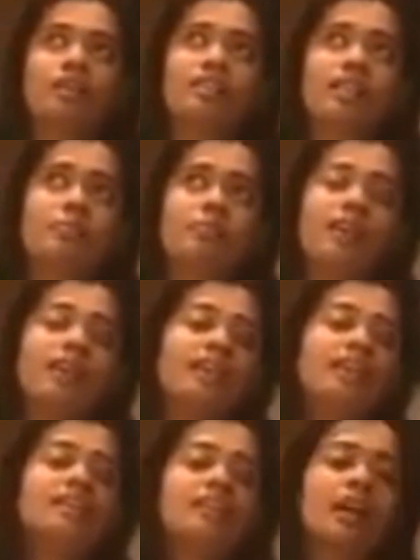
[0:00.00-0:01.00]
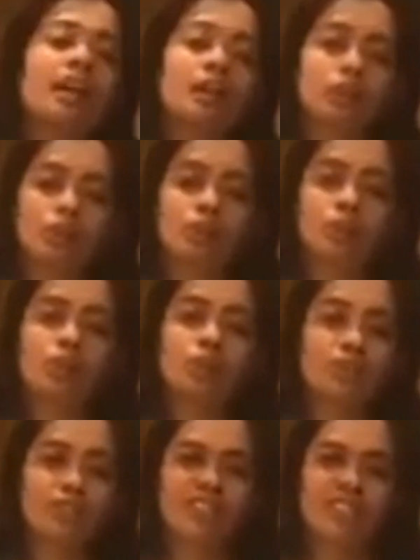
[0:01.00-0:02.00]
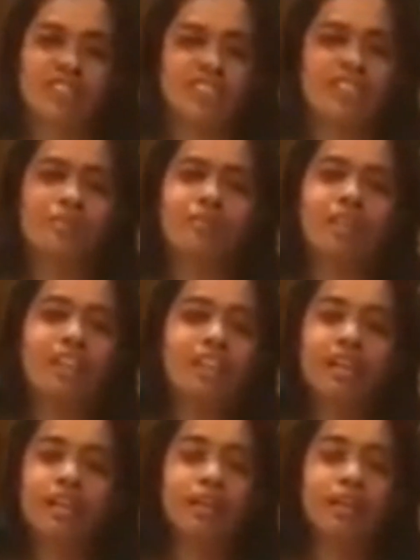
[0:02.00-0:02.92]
যে বিল্ডিংটা তৈরি করে ফেলেছি সেই বিল্ডিংয়ের